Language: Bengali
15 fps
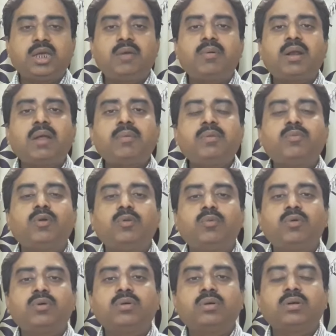এবার আমি
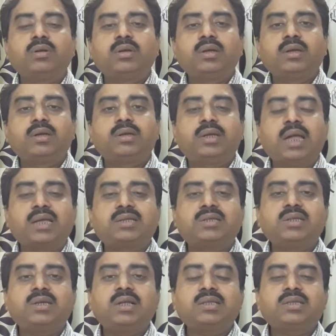বলবো
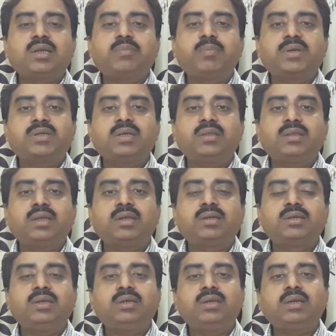গ্যাস্ট্রিক আলসার পেশেন্টদের
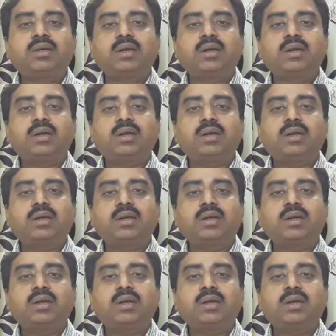কী কী